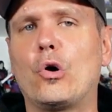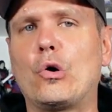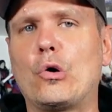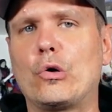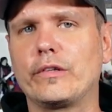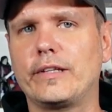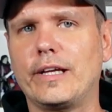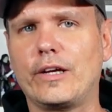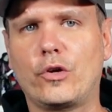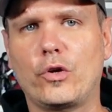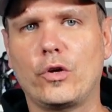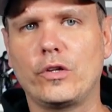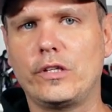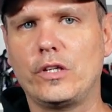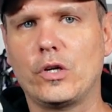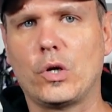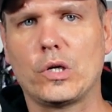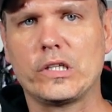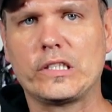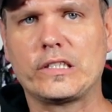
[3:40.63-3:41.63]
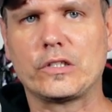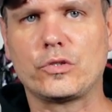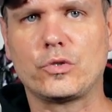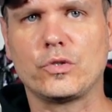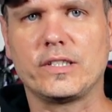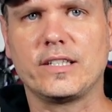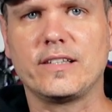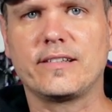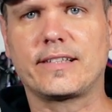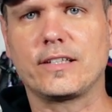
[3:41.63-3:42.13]
und da könnt ihr euch
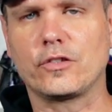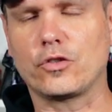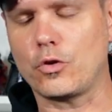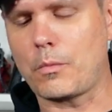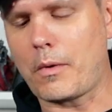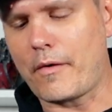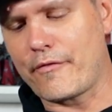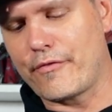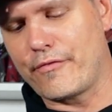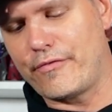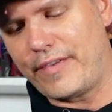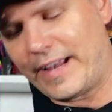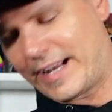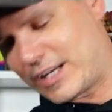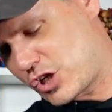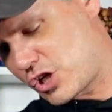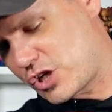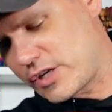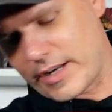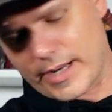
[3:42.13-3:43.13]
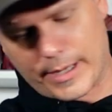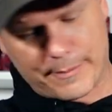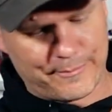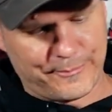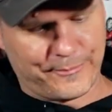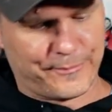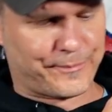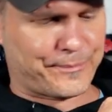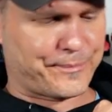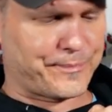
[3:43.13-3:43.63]
natürlich den Skeleton nochmal wegschnappen.